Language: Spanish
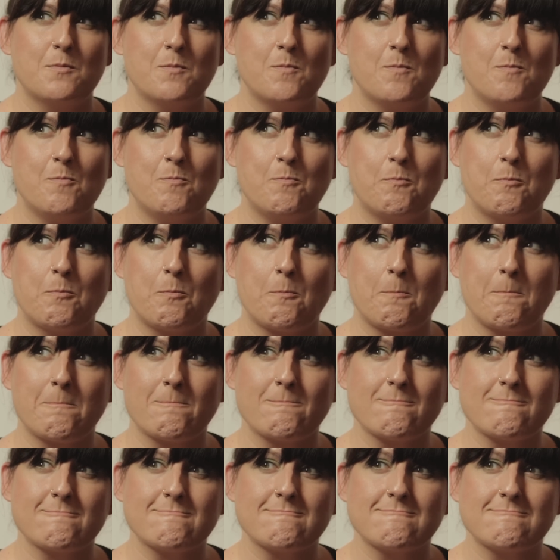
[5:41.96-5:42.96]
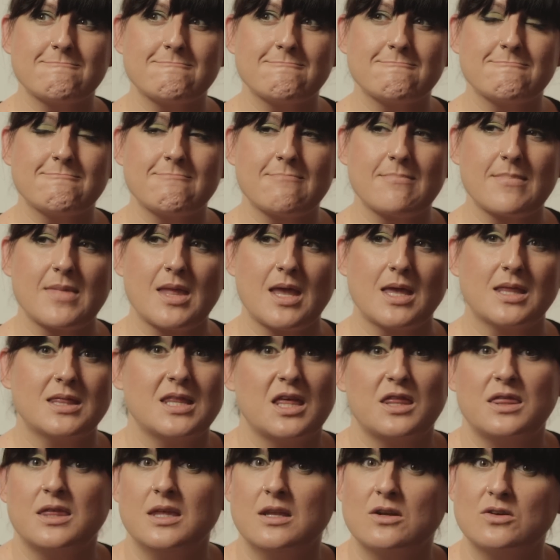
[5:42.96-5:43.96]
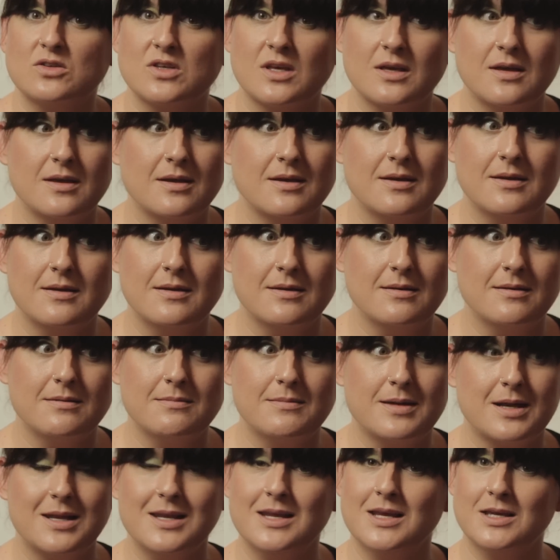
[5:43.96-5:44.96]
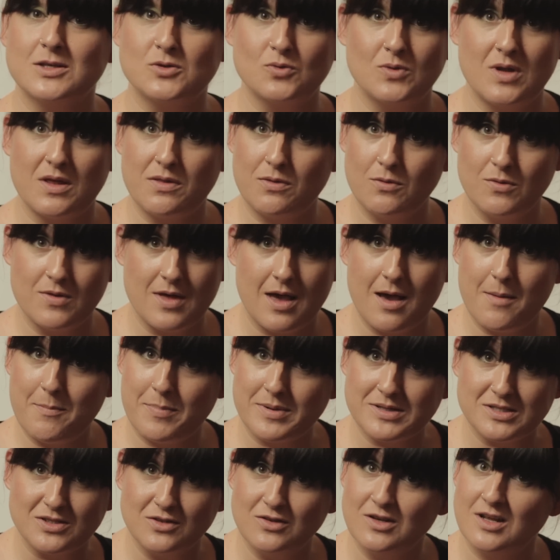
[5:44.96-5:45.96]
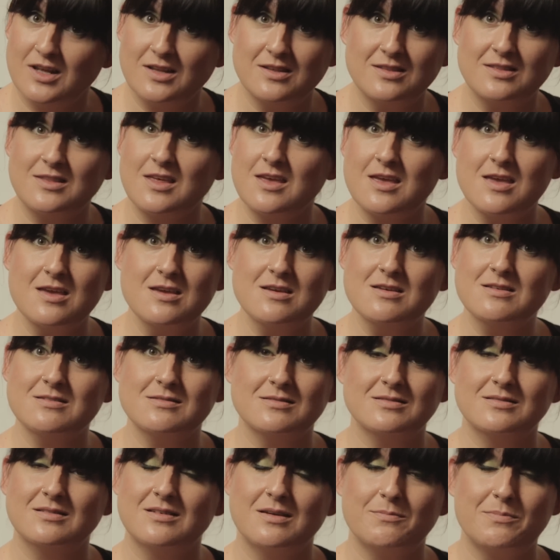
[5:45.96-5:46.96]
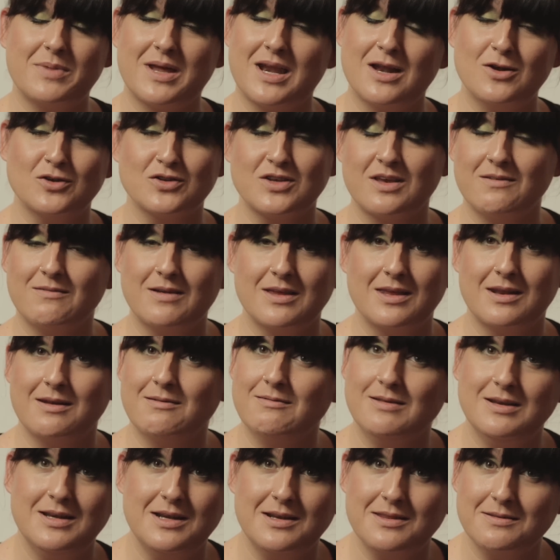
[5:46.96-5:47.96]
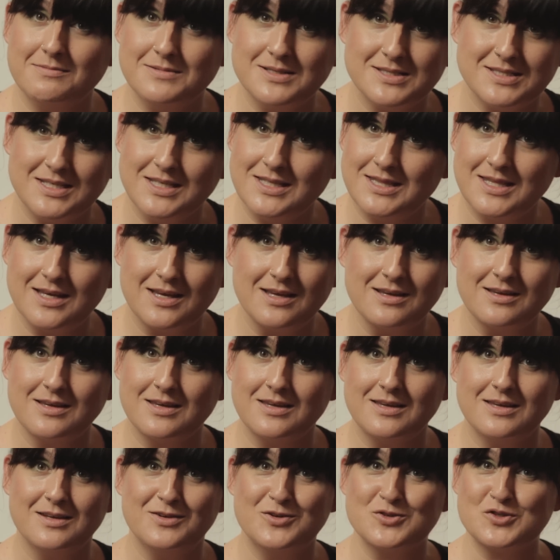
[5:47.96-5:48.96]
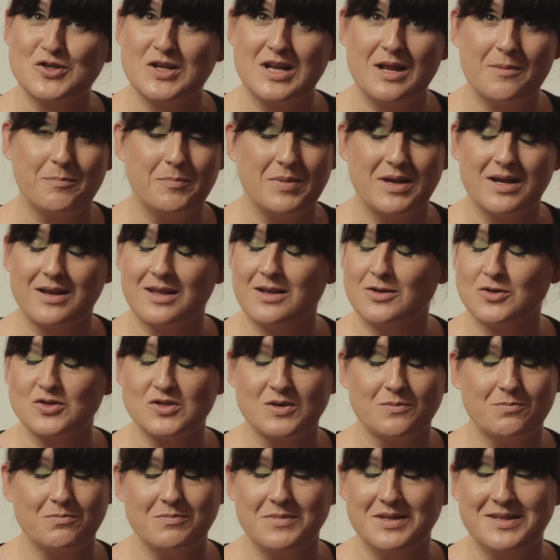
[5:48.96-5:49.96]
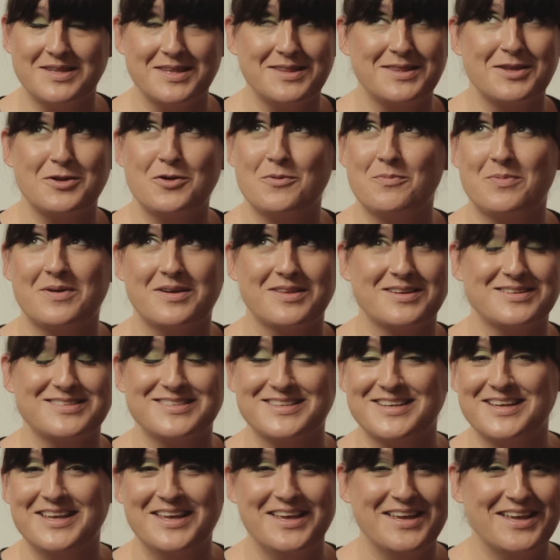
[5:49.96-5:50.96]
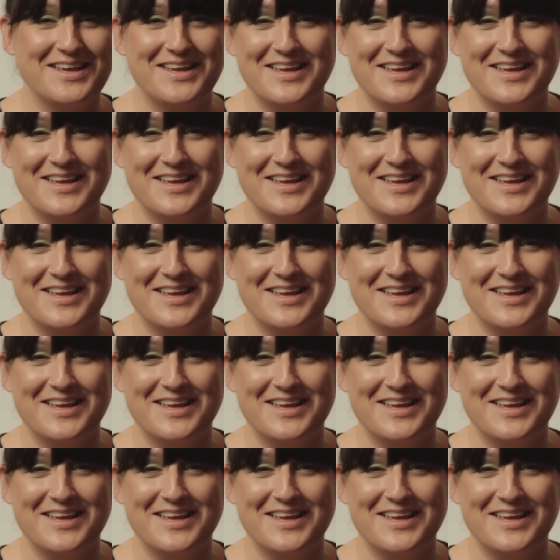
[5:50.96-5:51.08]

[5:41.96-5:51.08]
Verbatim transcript: em, deciros que Berlín es una ciudad apasionante para los que vayan a venir de visita, que no se la pierdan, no se, intenten no perderse